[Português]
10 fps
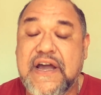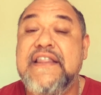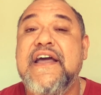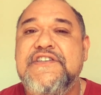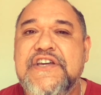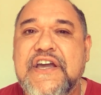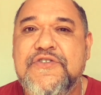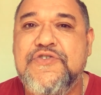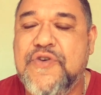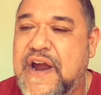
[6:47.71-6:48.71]
Cadê a dica
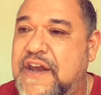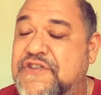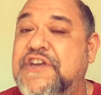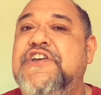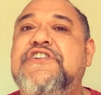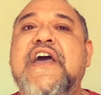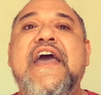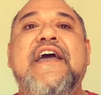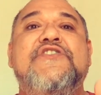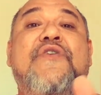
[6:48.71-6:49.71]
do tio Carlinhos? Tem gente,
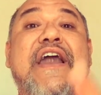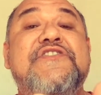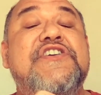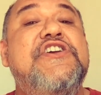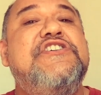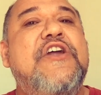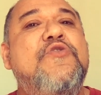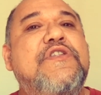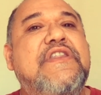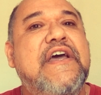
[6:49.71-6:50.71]
tio Carlinhos, tem gente
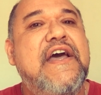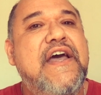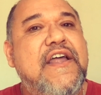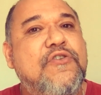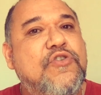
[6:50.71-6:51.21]
anotando.